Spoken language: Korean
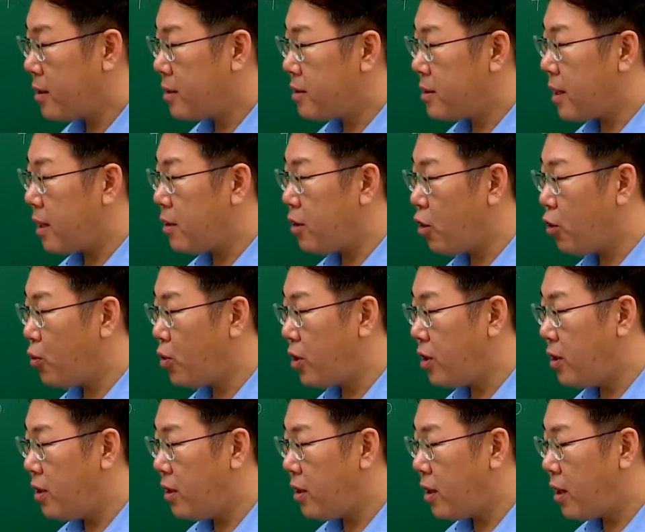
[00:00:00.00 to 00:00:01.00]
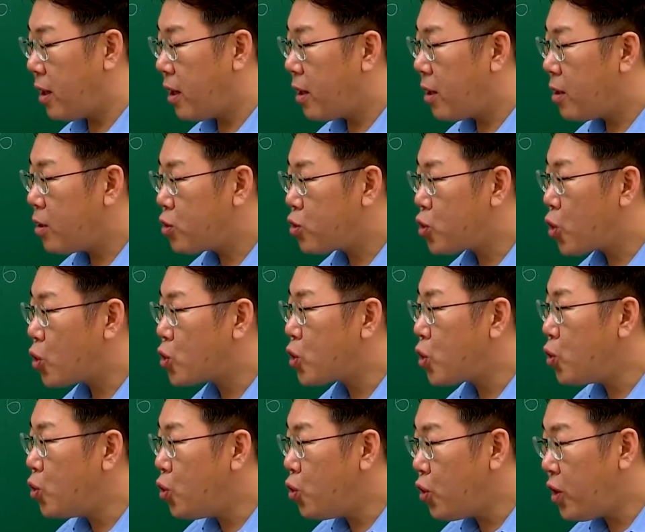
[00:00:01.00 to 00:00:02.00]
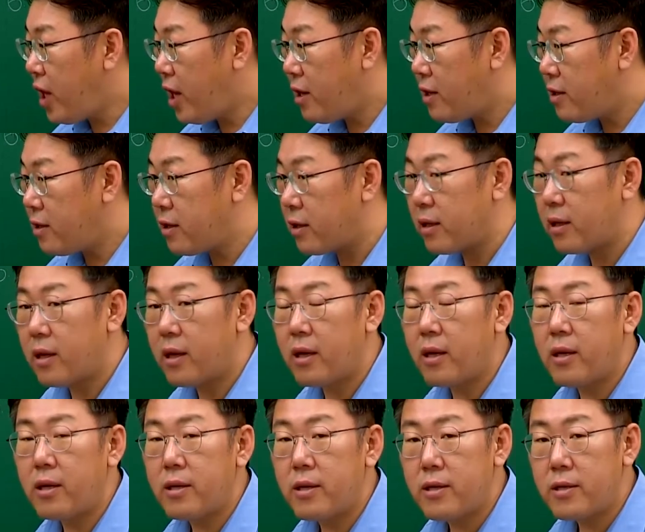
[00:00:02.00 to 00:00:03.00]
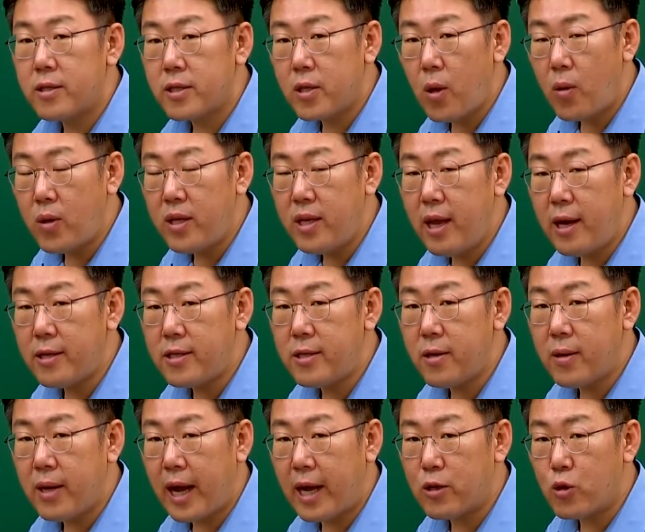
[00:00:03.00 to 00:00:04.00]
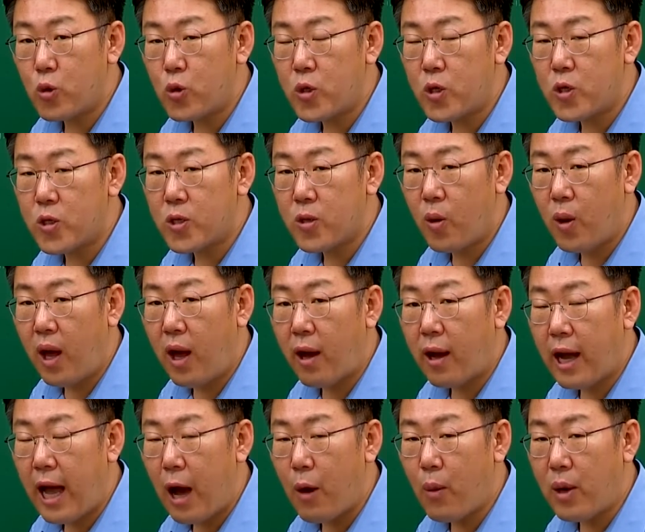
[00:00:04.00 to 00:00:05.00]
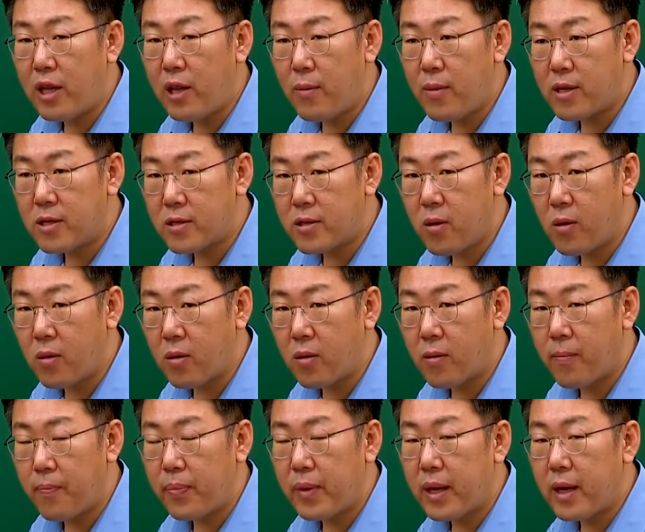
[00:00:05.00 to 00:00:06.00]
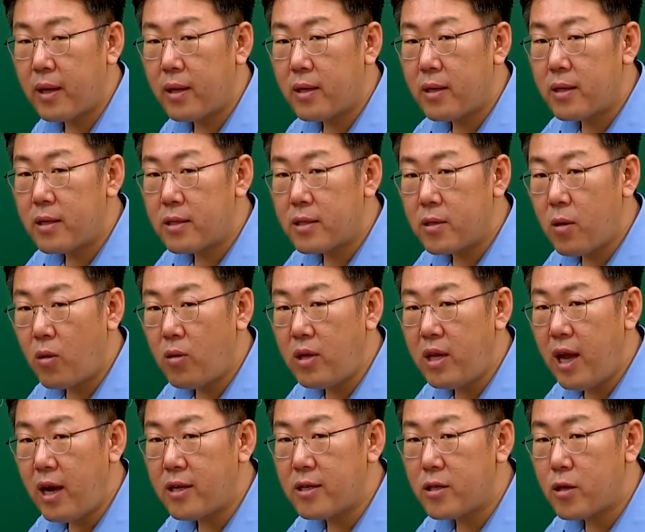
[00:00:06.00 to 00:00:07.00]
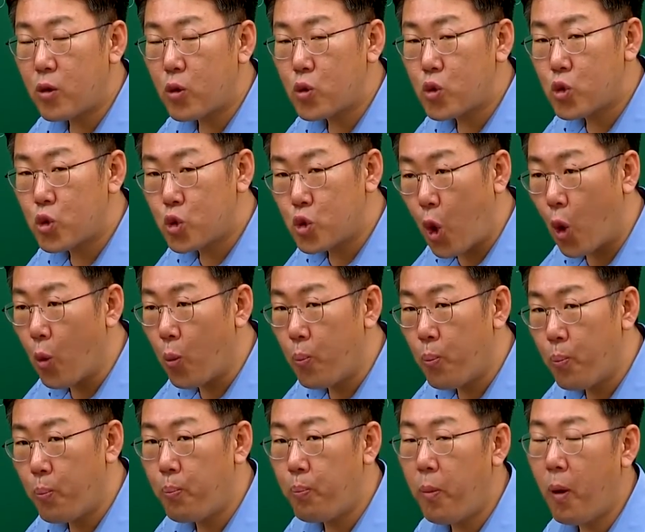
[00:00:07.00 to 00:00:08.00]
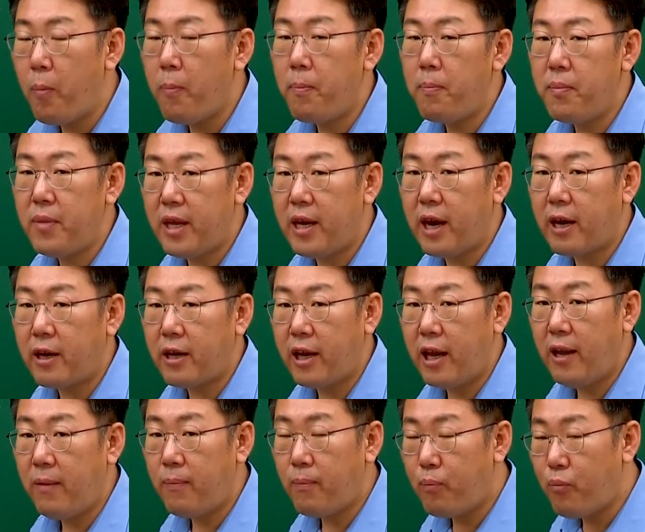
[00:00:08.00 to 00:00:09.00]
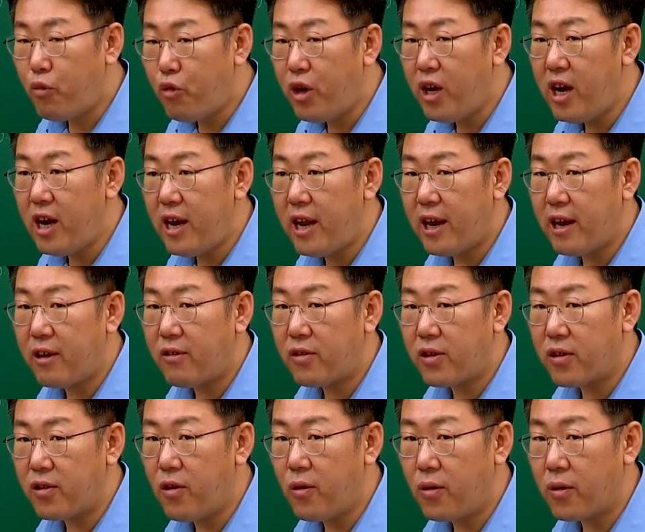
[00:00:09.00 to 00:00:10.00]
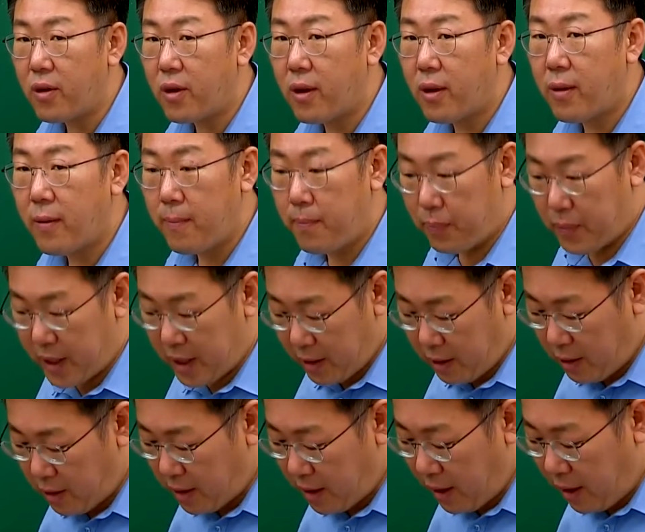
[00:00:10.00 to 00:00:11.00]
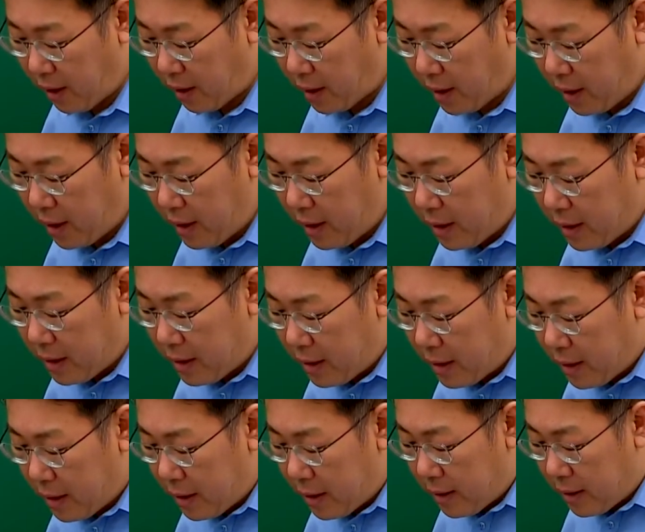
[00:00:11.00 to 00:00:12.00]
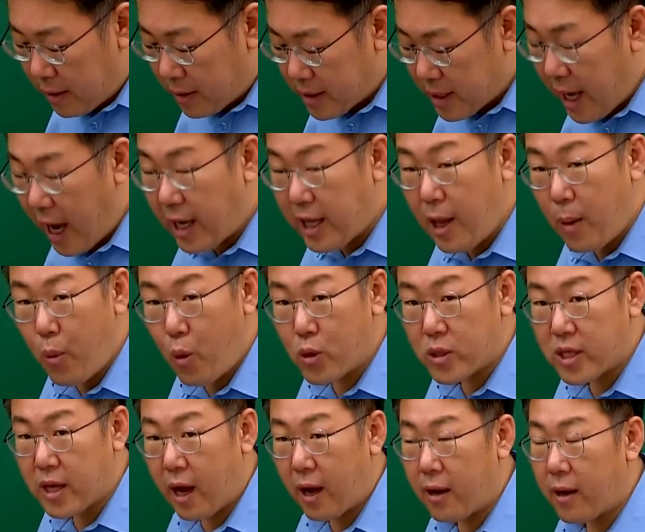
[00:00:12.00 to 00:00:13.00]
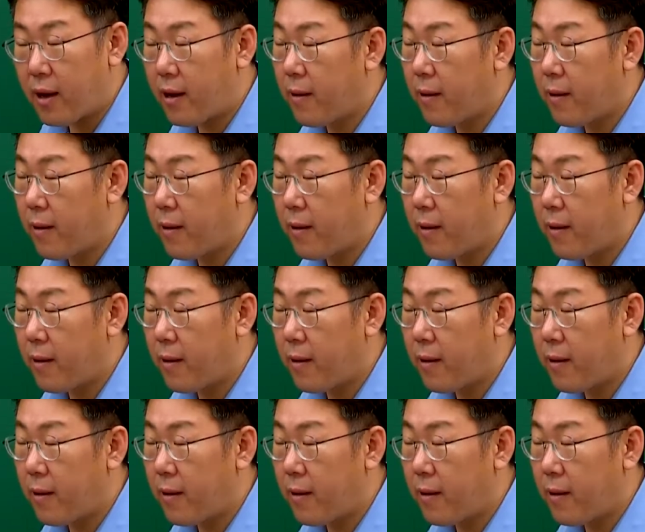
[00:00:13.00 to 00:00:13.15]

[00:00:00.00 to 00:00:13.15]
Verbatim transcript: 자, 여러분들 조선 후기에는 성략적 가족 질서가 강화되면서 성략적 종법이라는 게 뿌리를 내리거든요. 그러니까 4대 봉사